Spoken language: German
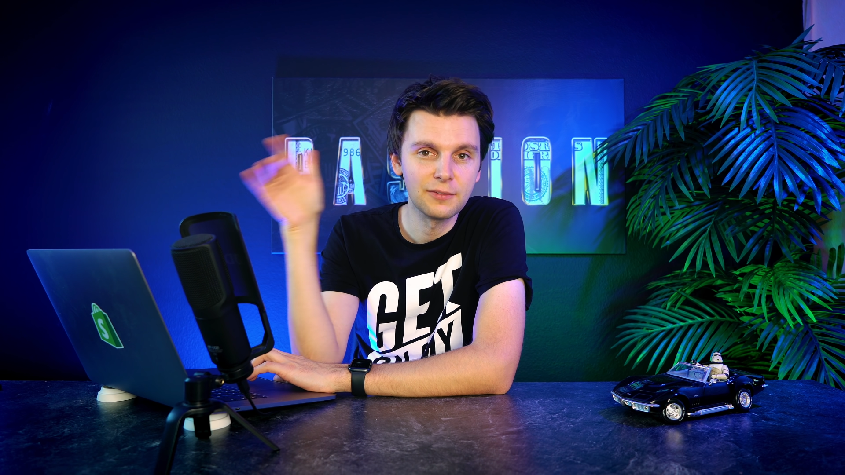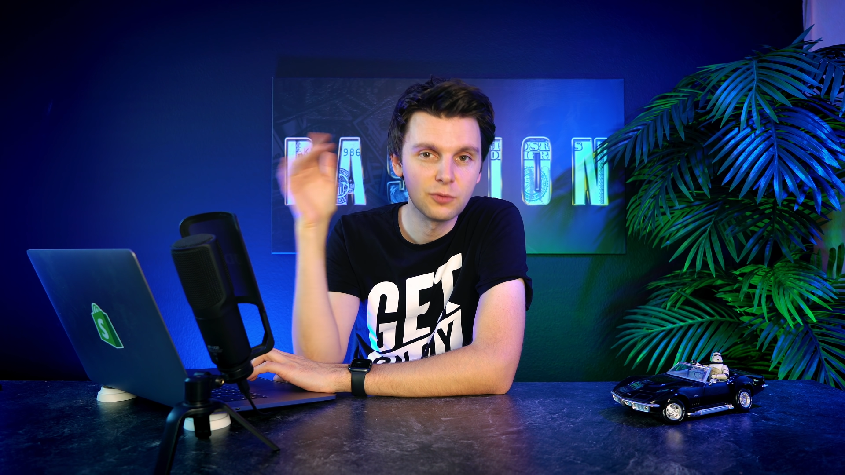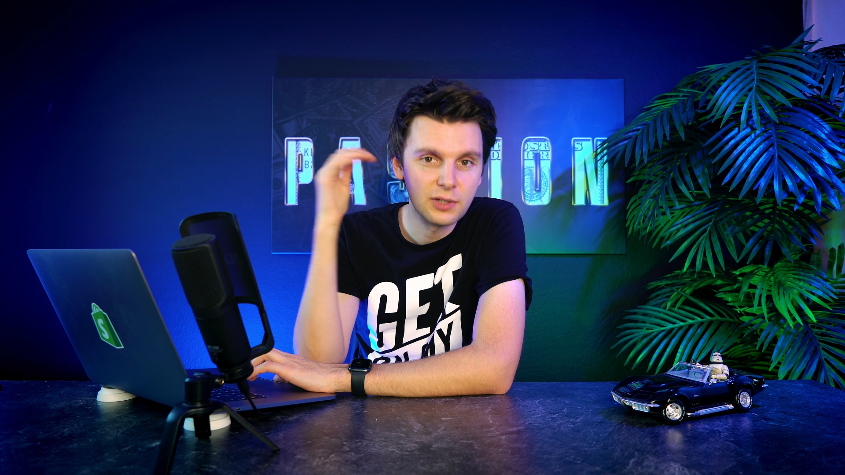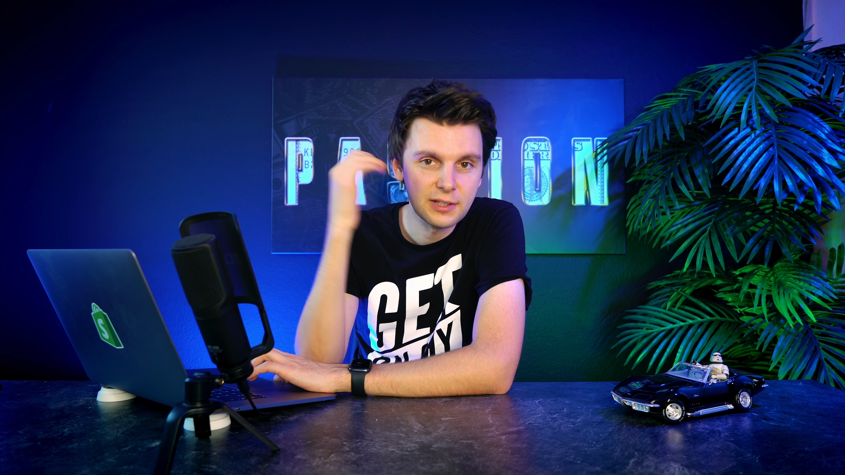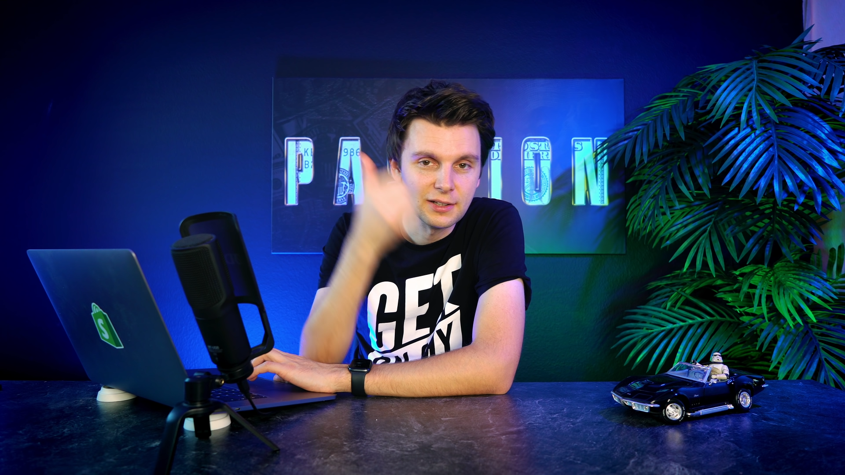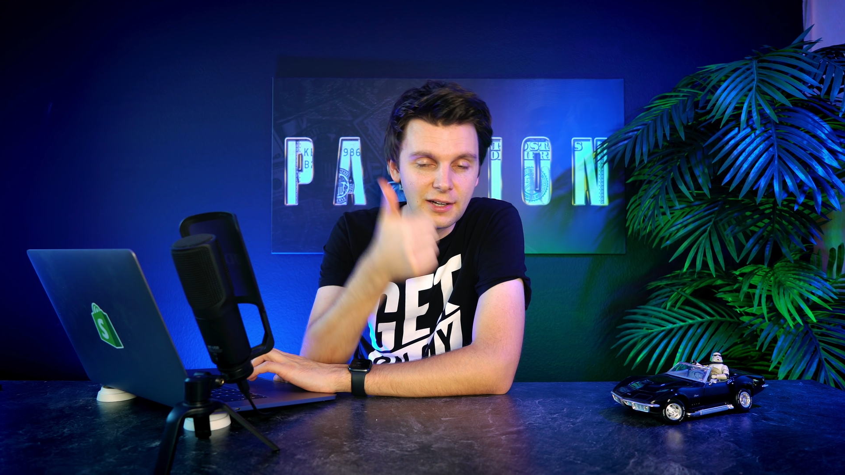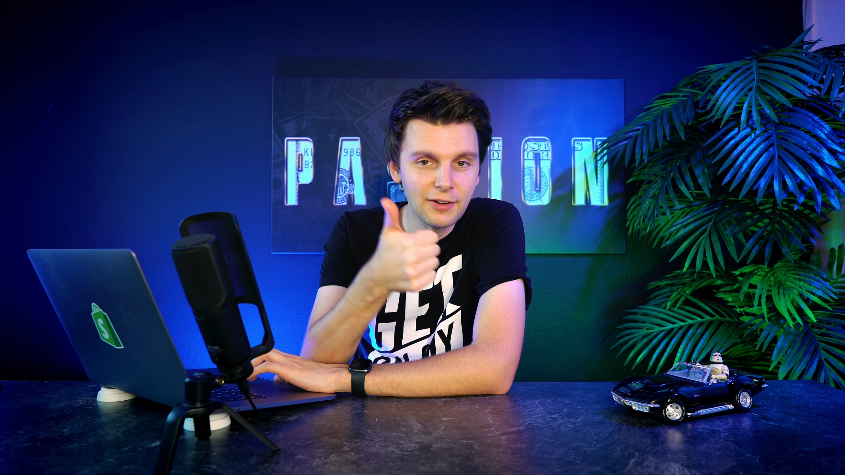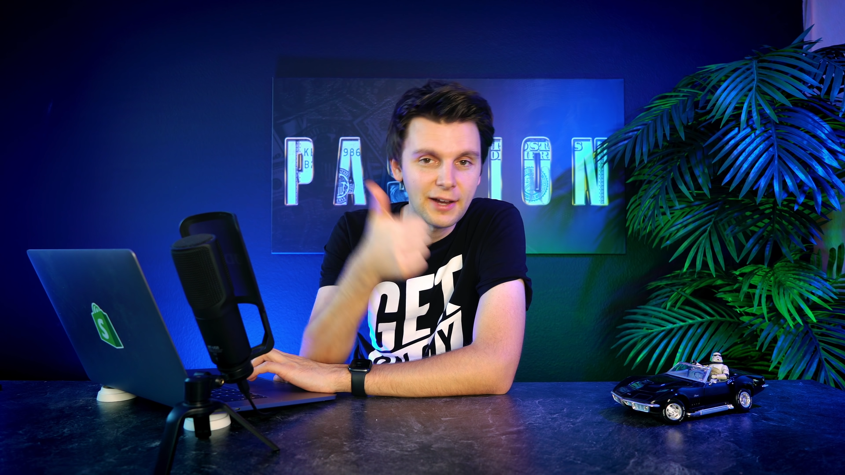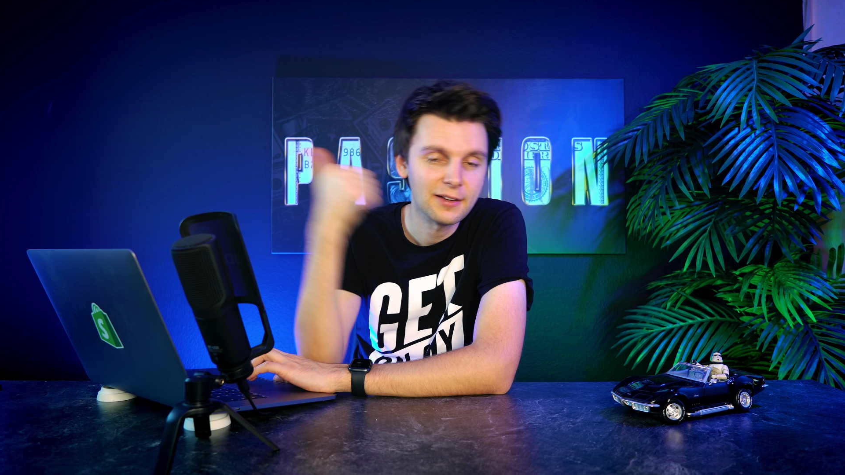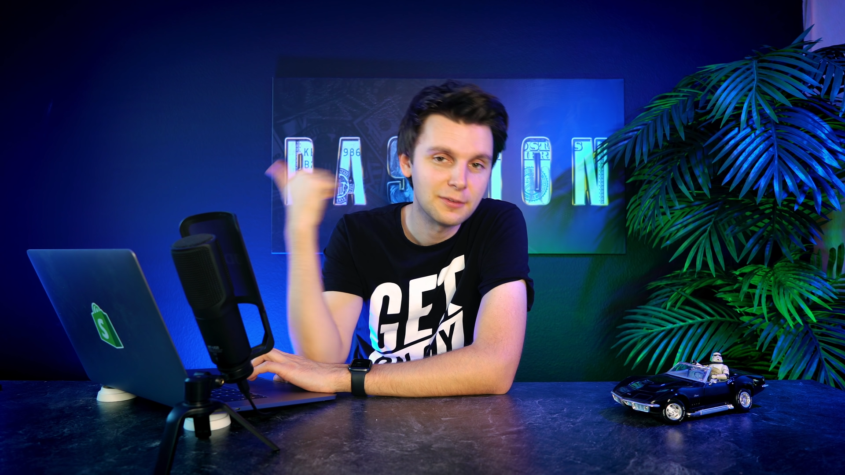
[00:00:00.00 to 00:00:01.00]
halt wirklich den
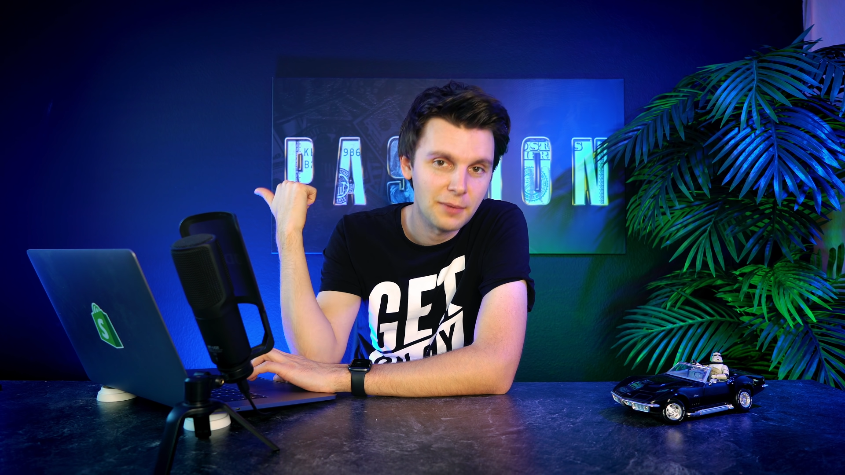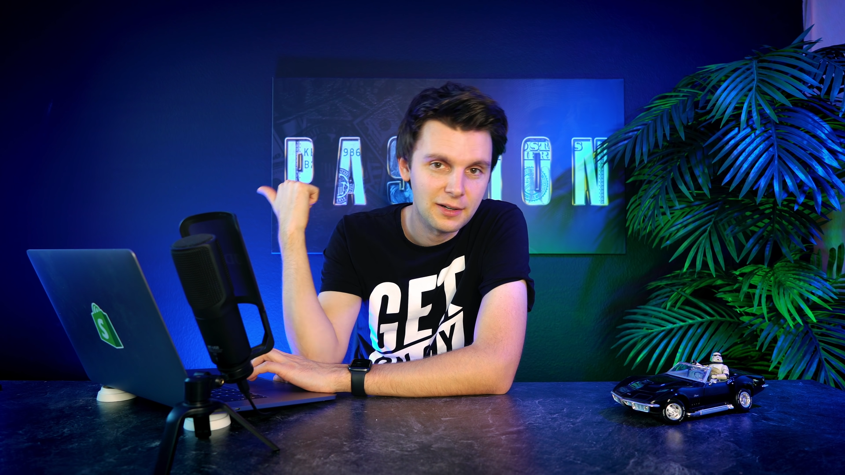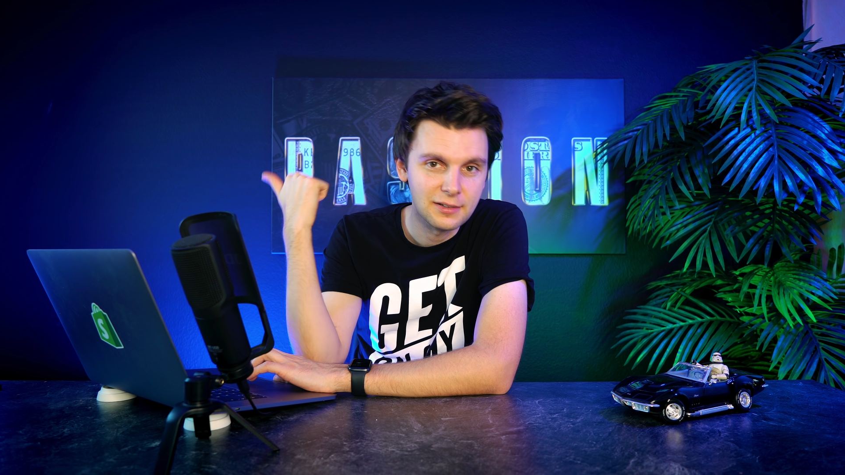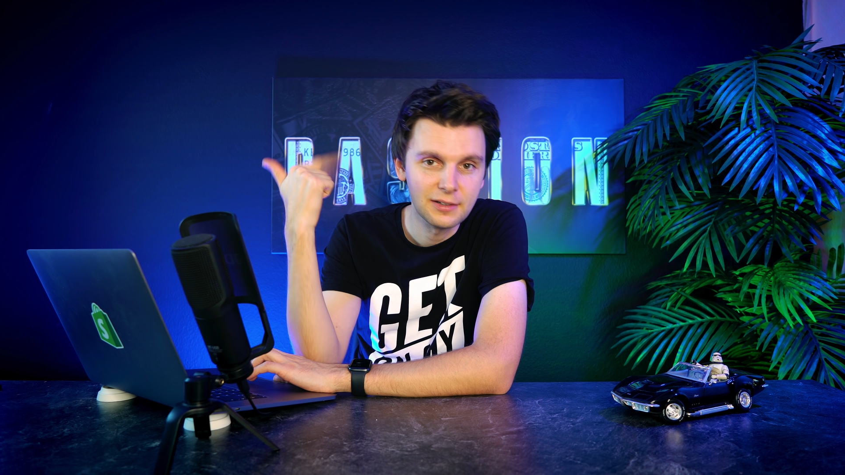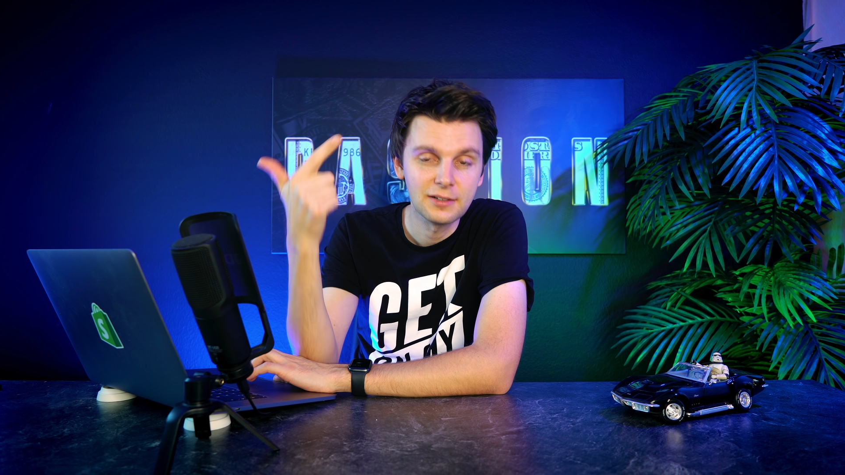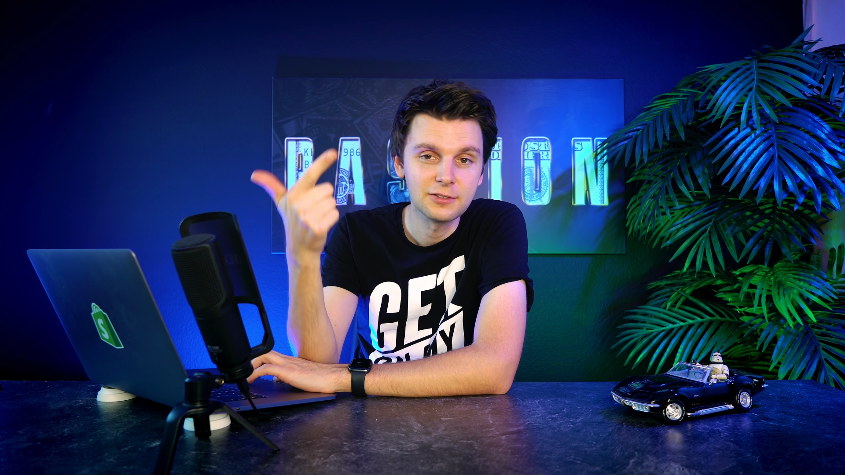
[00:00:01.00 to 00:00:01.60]
Weihnachtsmann,